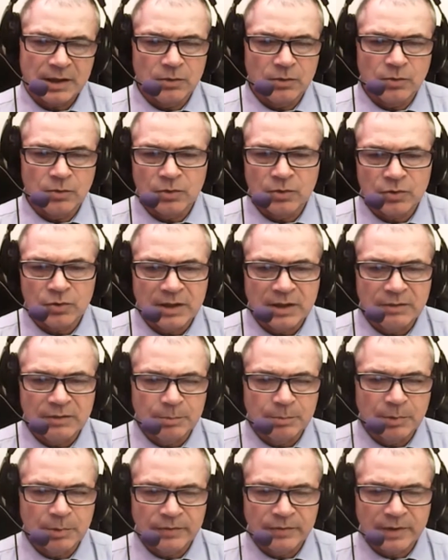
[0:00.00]
che lui lo
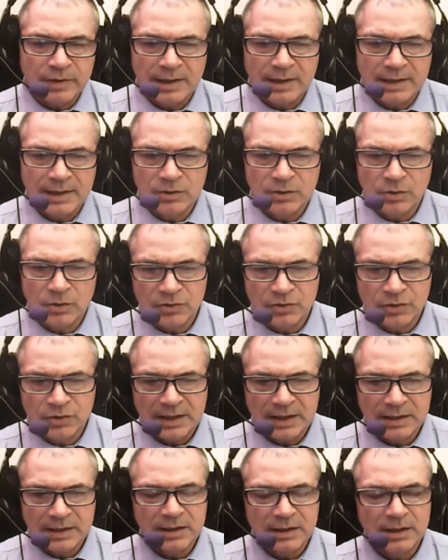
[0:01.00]
scrive poi fra l'altro
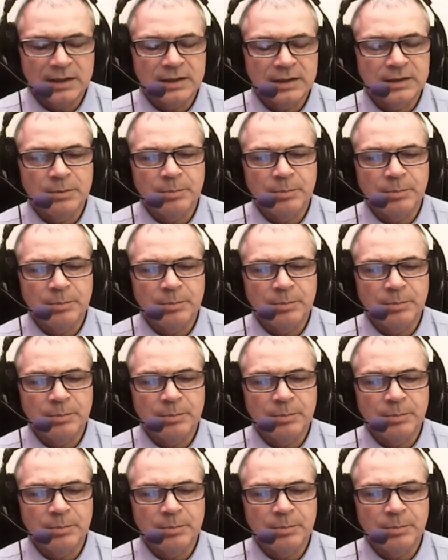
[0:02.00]
già nel,